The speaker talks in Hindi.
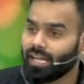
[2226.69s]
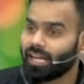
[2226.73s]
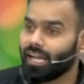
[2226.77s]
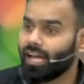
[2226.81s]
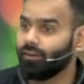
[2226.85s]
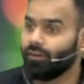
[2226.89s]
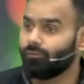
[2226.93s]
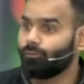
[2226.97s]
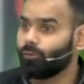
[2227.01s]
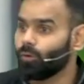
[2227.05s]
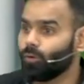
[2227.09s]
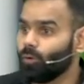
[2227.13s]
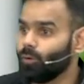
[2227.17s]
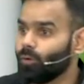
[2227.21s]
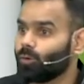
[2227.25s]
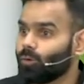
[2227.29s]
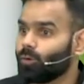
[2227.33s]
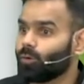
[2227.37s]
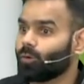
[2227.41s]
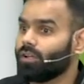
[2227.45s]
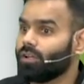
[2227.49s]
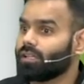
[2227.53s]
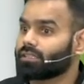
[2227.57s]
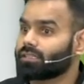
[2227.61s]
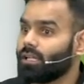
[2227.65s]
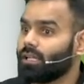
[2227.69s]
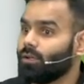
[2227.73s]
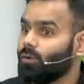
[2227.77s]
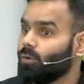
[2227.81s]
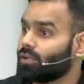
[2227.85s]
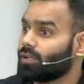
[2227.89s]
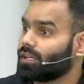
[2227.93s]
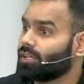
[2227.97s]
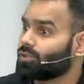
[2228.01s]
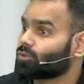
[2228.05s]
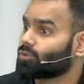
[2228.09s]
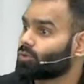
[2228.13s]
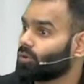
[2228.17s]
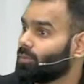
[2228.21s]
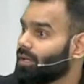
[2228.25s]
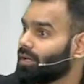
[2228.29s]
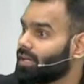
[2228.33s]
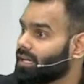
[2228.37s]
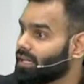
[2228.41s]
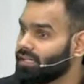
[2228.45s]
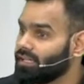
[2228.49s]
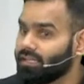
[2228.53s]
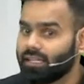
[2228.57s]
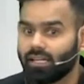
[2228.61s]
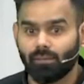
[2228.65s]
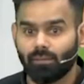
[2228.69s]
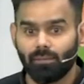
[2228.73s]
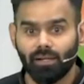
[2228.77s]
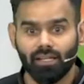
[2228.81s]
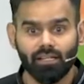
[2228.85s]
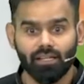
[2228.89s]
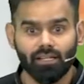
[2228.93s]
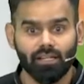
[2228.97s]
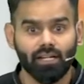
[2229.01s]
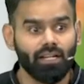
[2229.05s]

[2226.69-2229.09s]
एन आईफोन लोगों को लगता है लोग किस्तों में खरीद रहे हैं भाई